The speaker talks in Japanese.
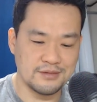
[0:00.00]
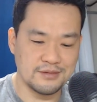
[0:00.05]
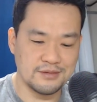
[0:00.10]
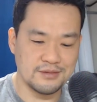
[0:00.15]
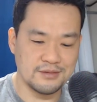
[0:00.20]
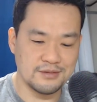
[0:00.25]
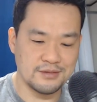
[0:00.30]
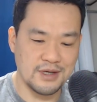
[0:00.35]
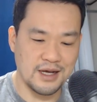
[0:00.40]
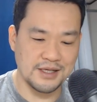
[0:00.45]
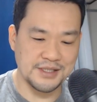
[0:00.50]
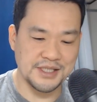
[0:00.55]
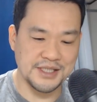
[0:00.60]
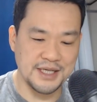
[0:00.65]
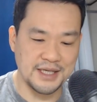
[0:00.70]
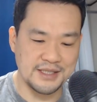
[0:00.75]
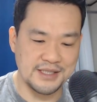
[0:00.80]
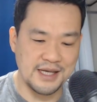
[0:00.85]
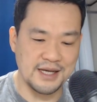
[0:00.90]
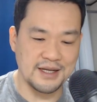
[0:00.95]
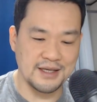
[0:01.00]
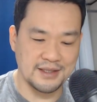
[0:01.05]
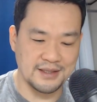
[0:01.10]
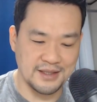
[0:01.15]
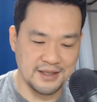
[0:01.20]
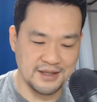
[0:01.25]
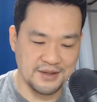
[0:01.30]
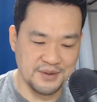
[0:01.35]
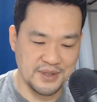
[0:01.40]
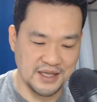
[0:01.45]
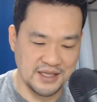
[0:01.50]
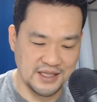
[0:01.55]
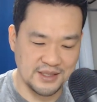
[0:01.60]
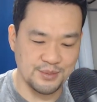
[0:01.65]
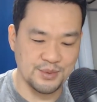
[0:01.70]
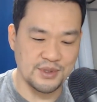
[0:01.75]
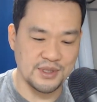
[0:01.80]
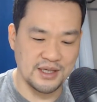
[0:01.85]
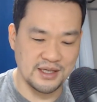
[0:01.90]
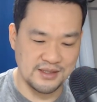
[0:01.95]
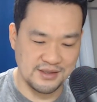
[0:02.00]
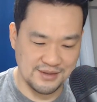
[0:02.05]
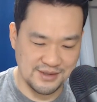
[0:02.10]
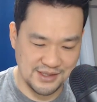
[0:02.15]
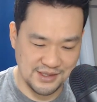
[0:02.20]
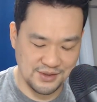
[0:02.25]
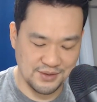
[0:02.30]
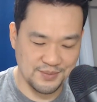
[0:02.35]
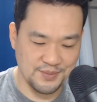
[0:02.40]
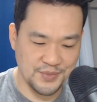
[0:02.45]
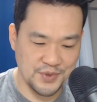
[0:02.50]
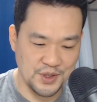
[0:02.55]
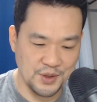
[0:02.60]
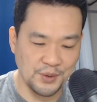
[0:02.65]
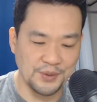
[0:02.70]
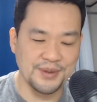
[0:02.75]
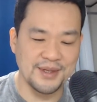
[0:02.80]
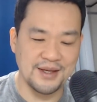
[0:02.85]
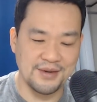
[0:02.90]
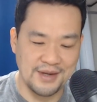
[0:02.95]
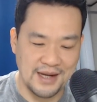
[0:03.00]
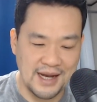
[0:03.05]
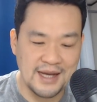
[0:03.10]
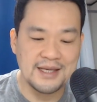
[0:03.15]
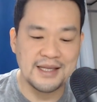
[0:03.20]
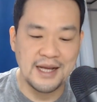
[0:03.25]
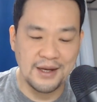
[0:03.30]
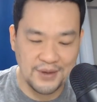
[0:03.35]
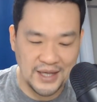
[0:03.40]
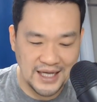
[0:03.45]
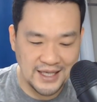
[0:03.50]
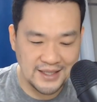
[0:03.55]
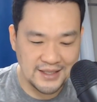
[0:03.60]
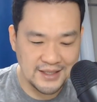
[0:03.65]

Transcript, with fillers: 走らされているような気分がするんですよ。読んでる間は。